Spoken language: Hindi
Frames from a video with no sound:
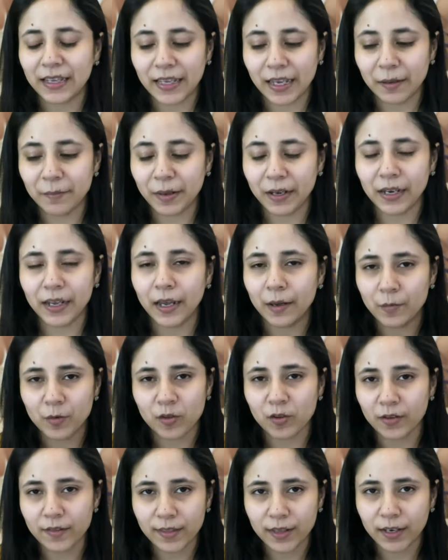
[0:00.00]
ये मैंने
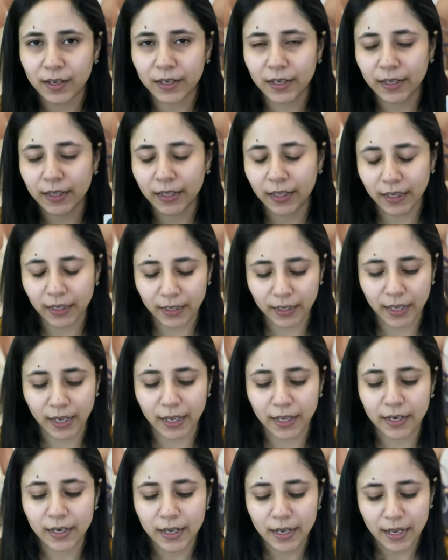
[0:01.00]
Amazon से खरीदे हैं
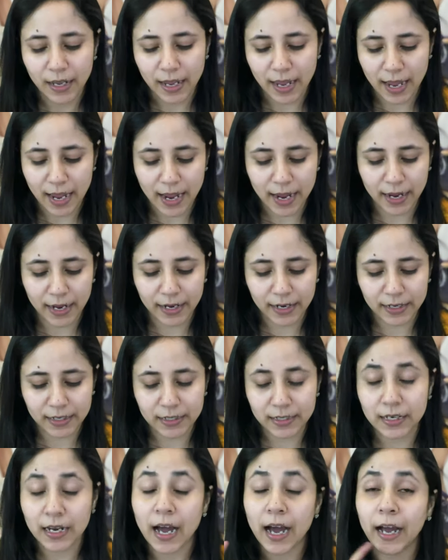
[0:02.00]
again
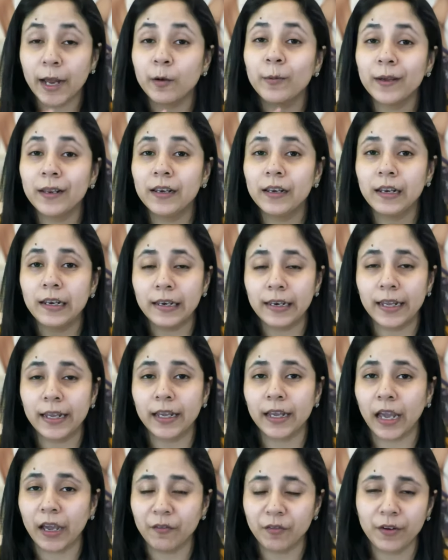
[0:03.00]
and I will
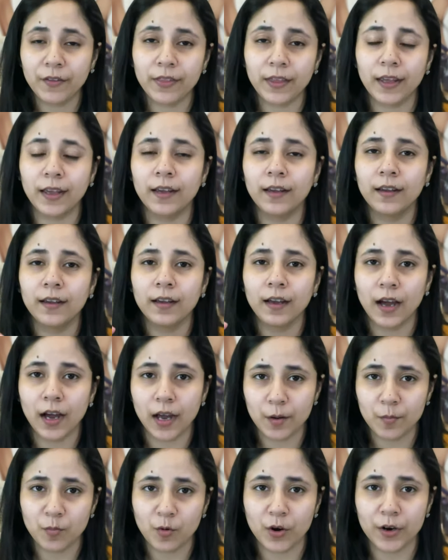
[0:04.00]
link everything
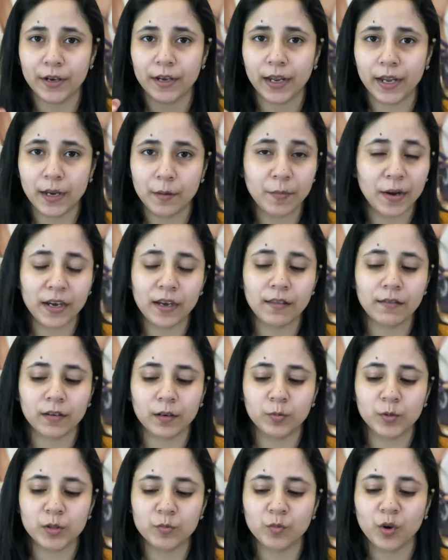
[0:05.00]
I bought in my
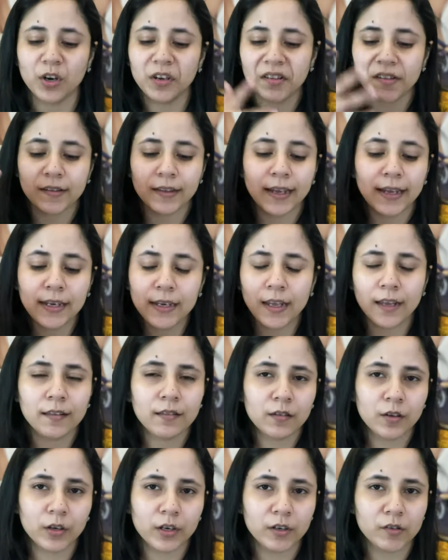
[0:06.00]
description box in
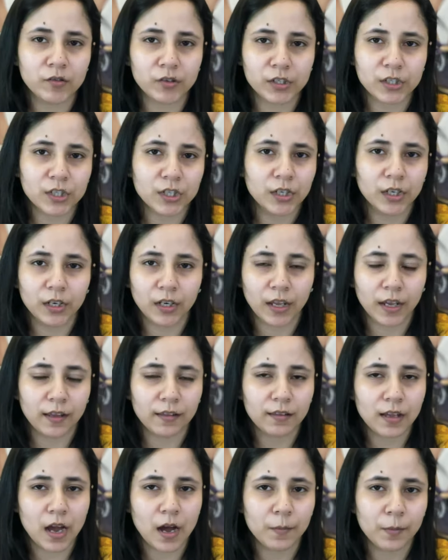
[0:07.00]
case you're interested, in
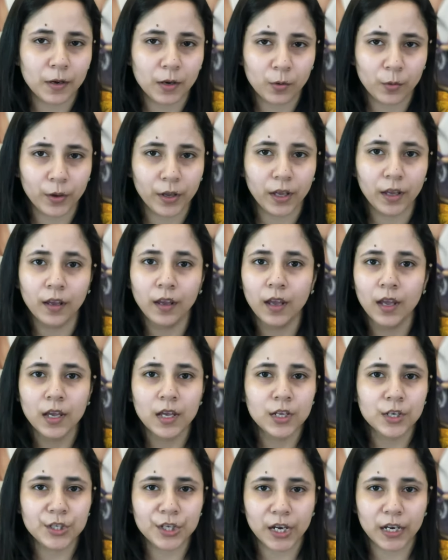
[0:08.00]
case आपका कोई
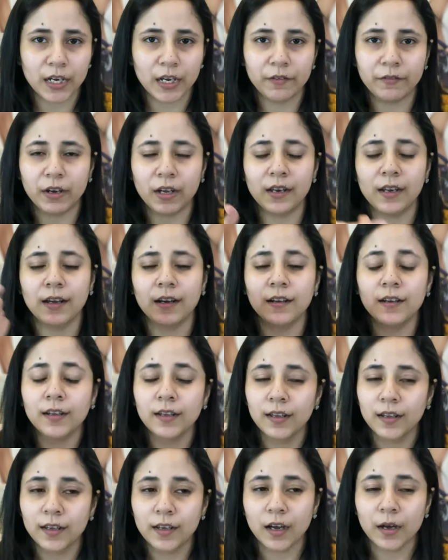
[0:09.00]
जानने वाला
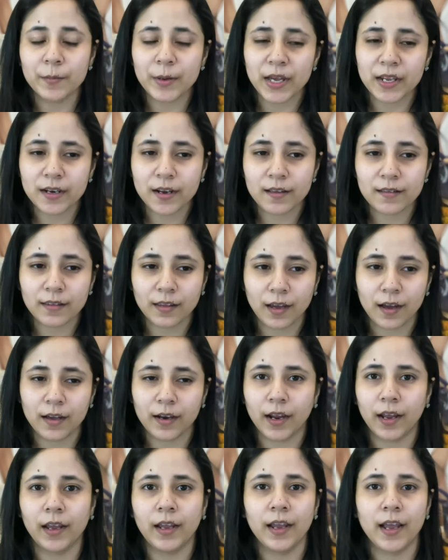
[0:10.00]
अमेरिका से आ
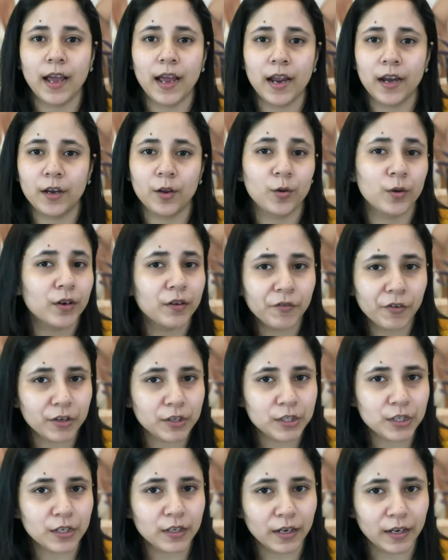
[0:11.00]
रहा है एंड यू आर
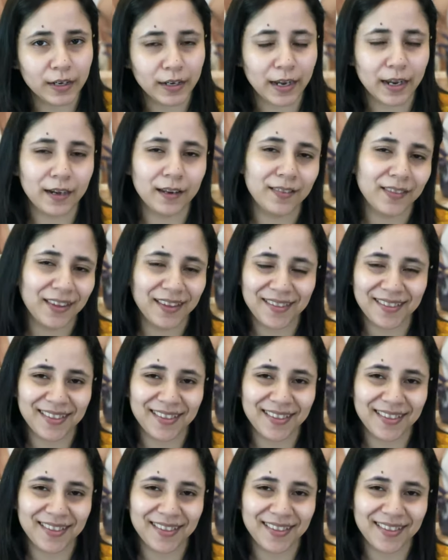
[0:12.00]
इंटरेस्टेड इन गेटिंग दीज